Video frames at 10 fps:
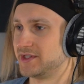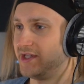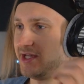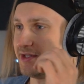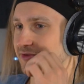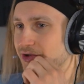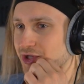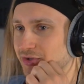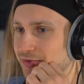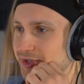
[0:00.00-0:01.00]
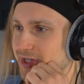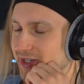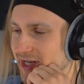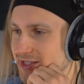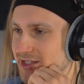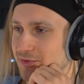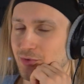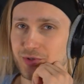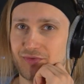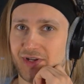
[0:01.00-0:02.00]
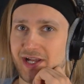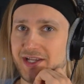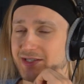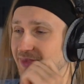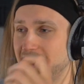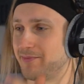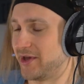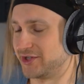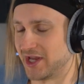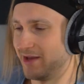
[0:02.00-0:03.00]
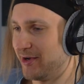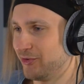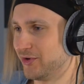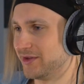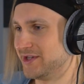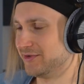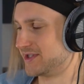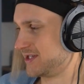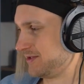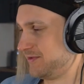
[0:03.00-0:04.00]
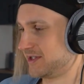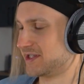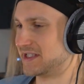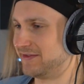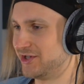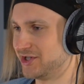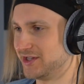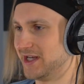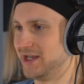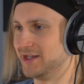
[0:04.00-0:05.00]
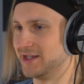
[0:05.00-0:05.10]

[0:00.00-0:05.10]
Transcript: здесь очень тонкая грань, здесь уход в реализм, и опять же, я не могу отделаться от эффекта зловещей долины.